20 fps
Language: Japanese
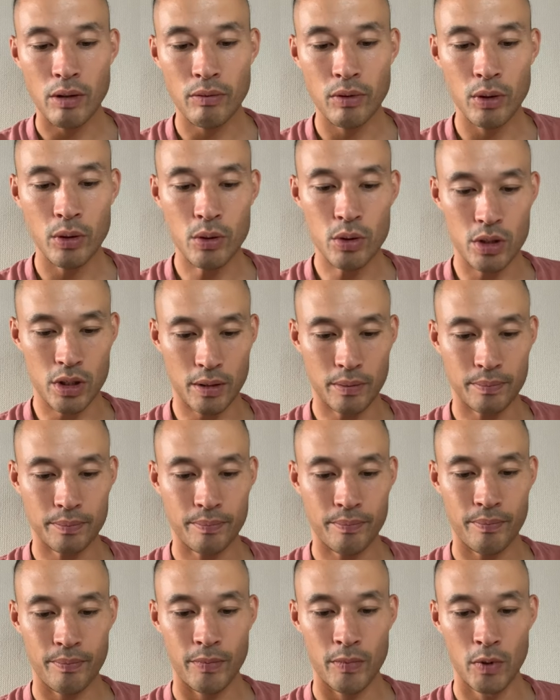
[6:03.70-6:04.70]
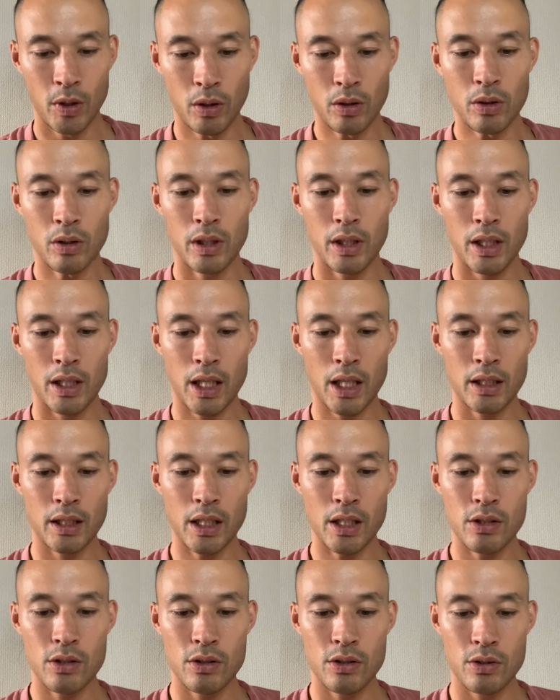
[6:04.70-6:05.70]
レボリューションの、えー、
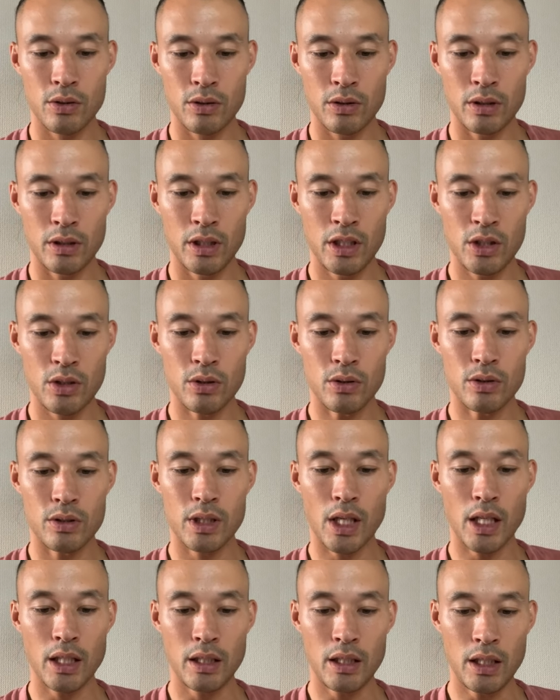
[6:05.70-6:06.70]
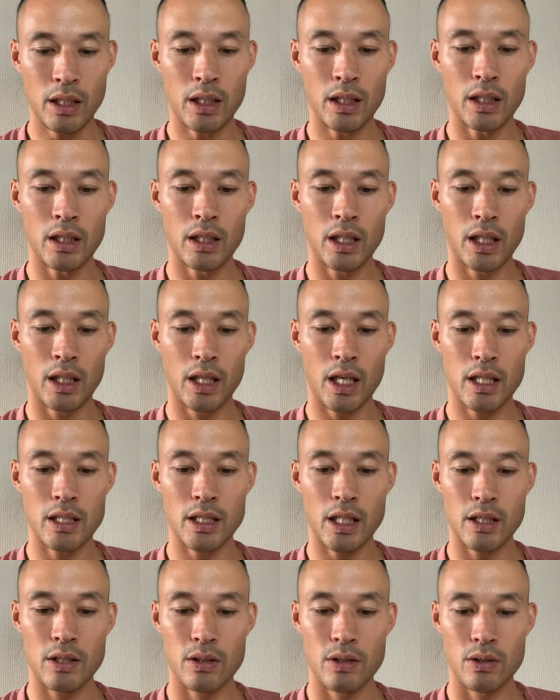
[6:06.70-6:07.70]
アンダー23に、えー、現
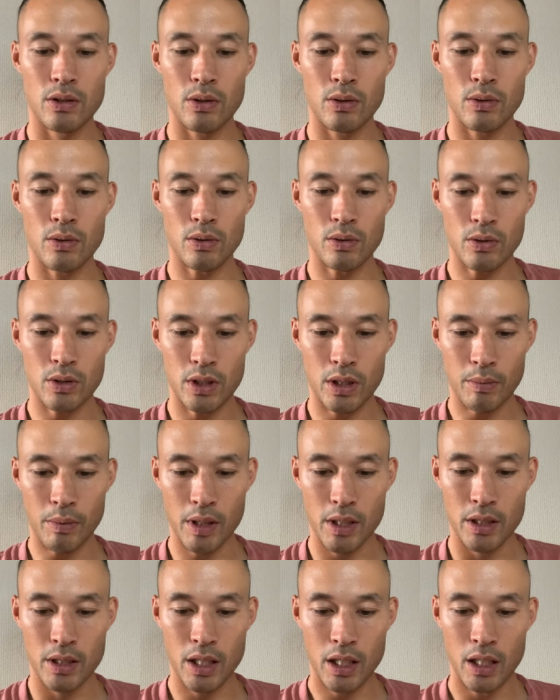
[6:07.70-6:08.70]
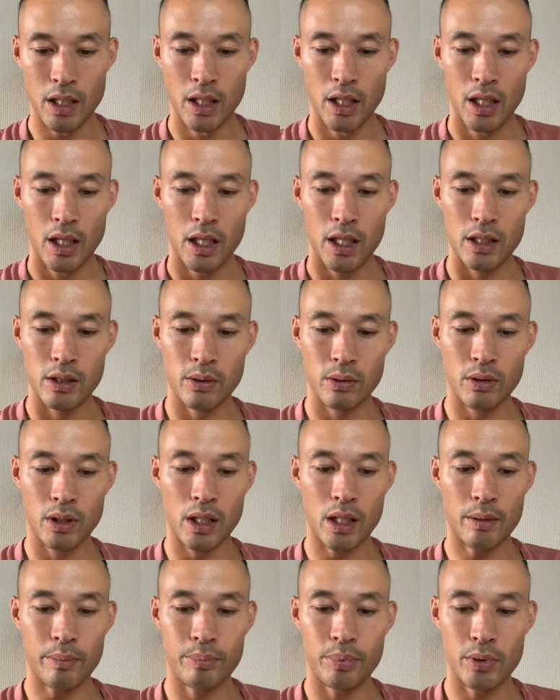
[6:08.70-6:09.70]
在所属してまして、えー、そこか
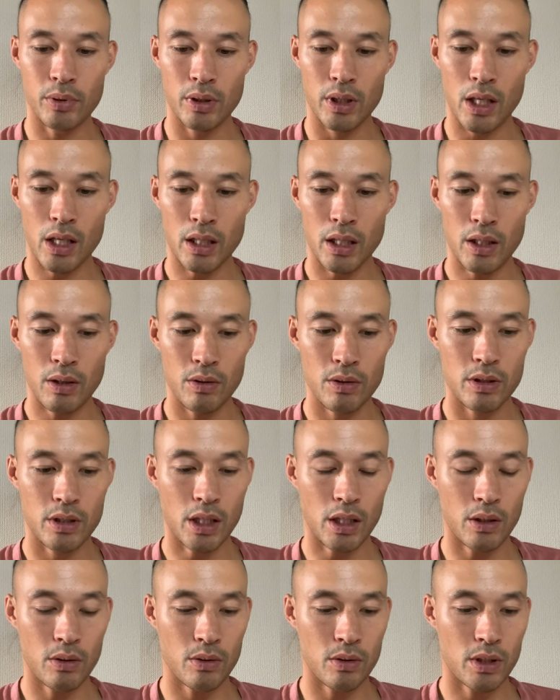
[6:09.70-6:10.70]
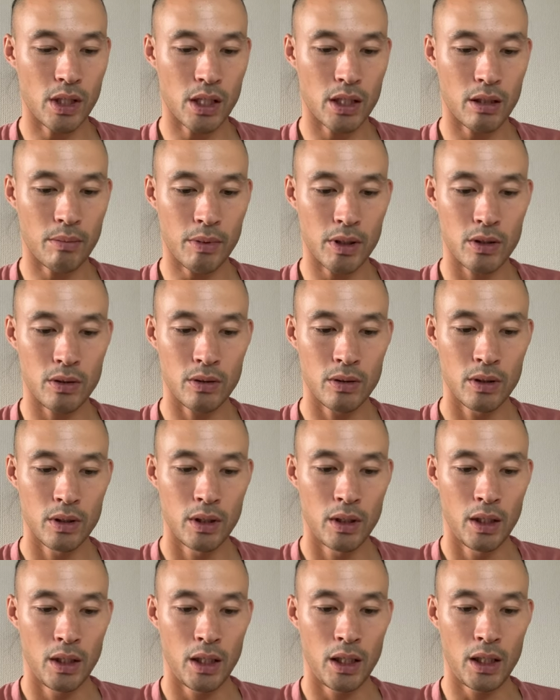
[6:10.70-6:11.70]
らプロキャリアをスタートさせてます。
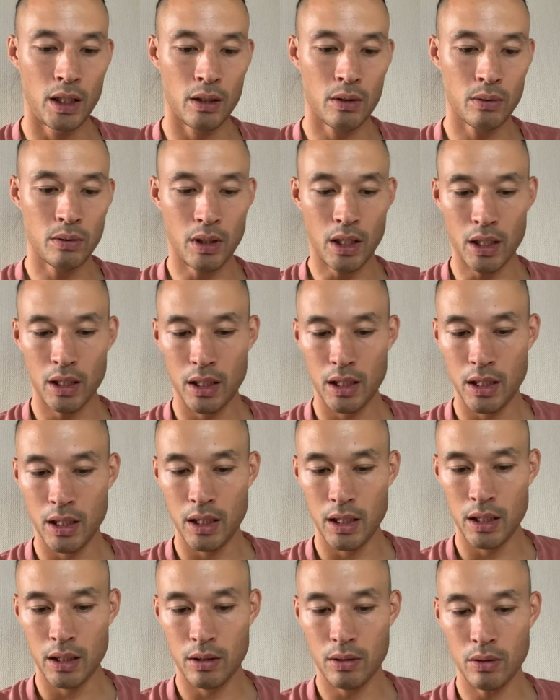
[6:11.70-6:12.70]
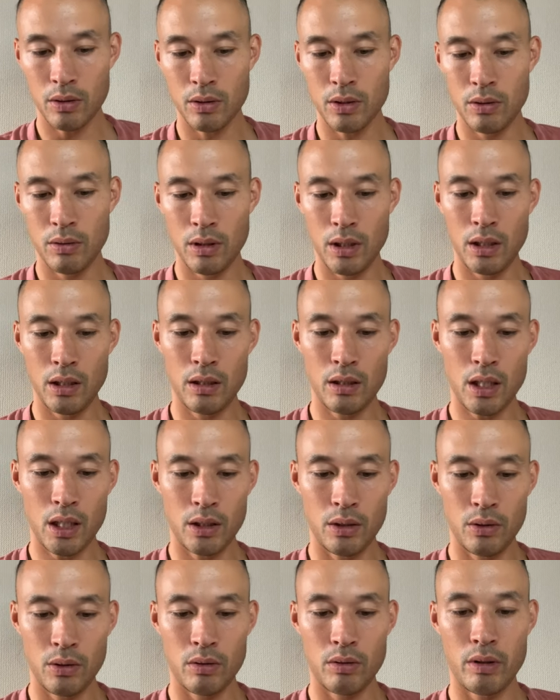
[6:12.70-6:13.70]
えー、この、えっ、ー、と、
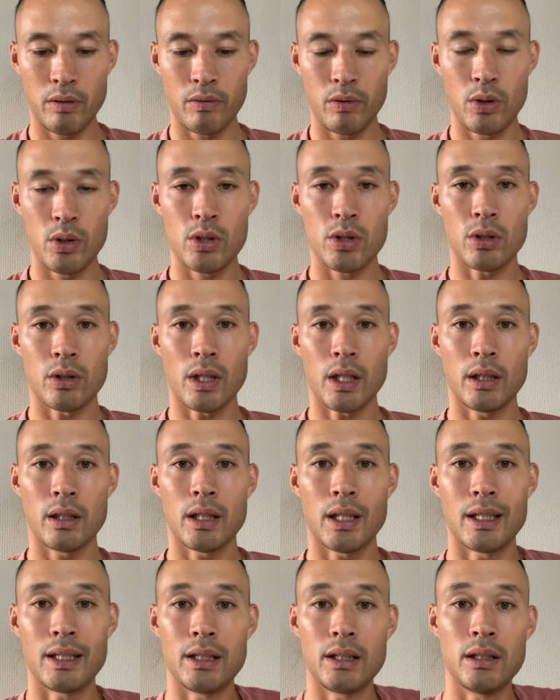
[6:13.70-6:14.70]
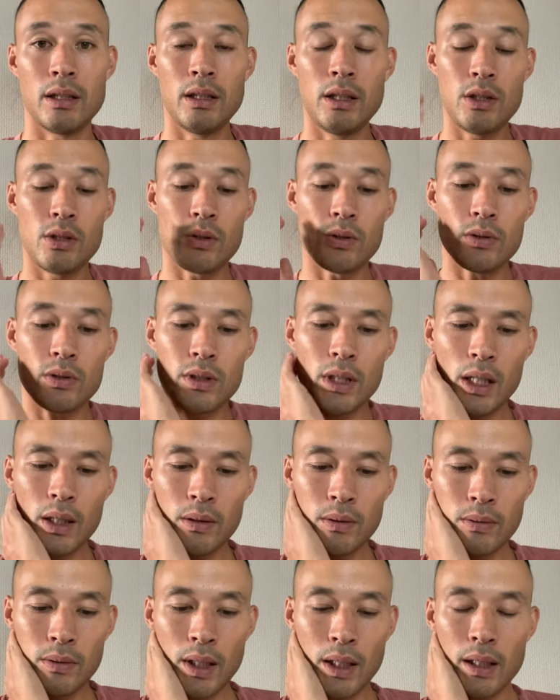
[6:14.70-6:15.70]
ニューイングランドレボリューションアンダー23
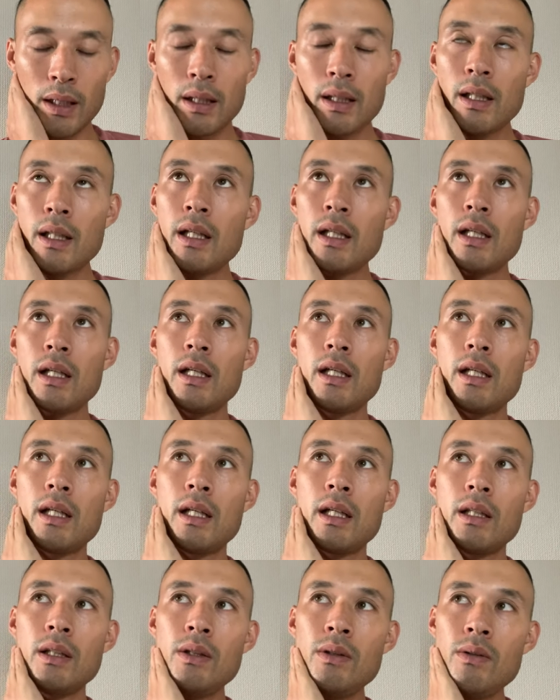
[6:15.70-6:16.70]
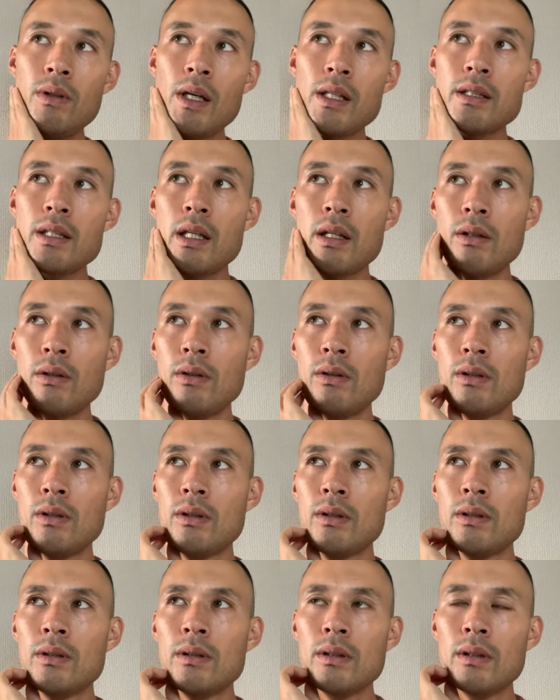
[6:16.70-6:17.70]
は、
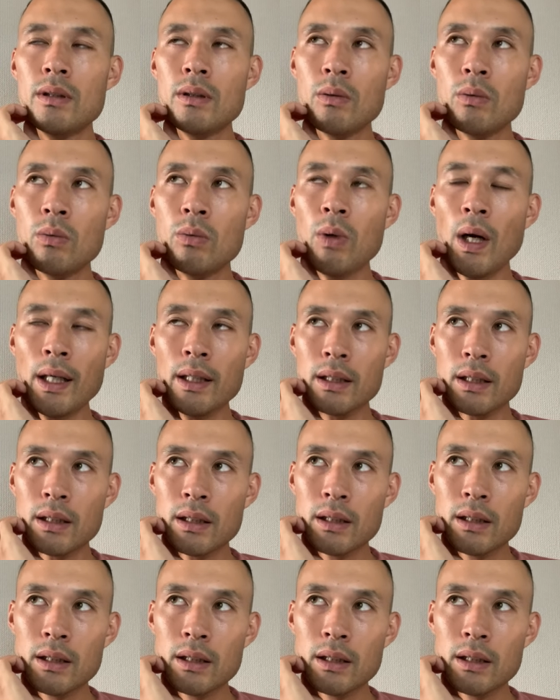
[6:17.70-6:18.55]
えー、USL1